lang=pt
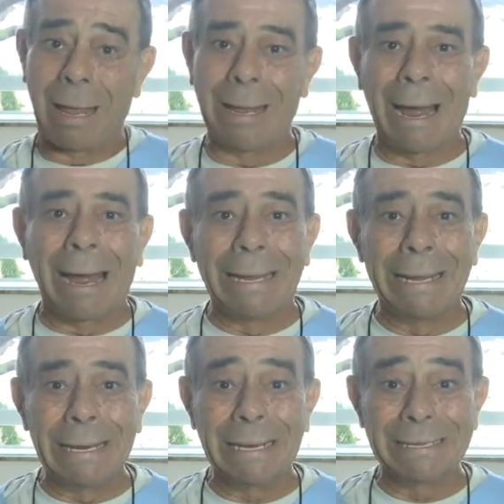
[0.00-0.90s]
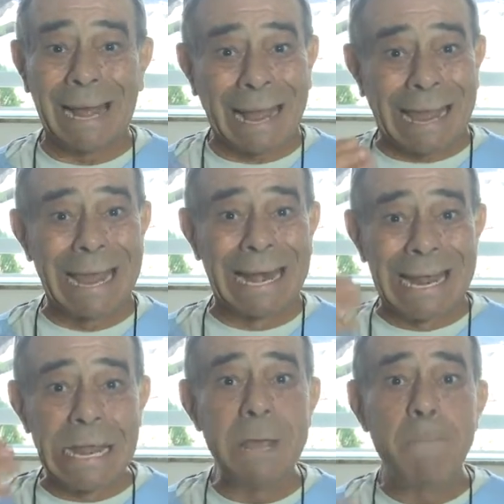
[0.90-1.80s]
E aí,
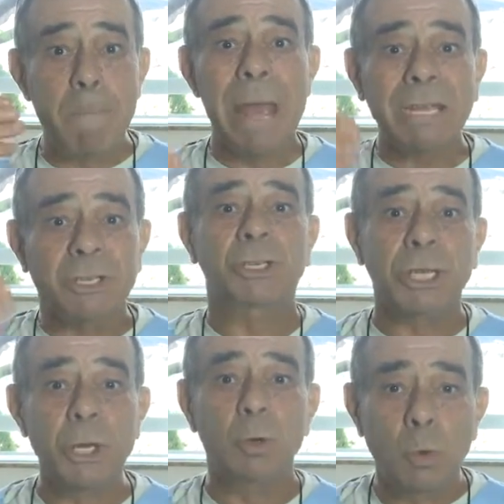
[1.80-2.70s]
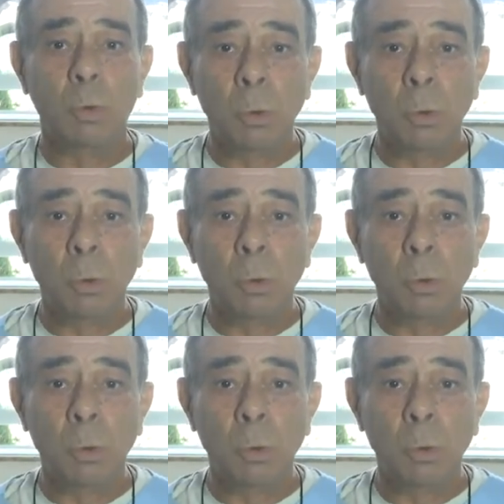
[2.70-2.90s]
daquele imbecil,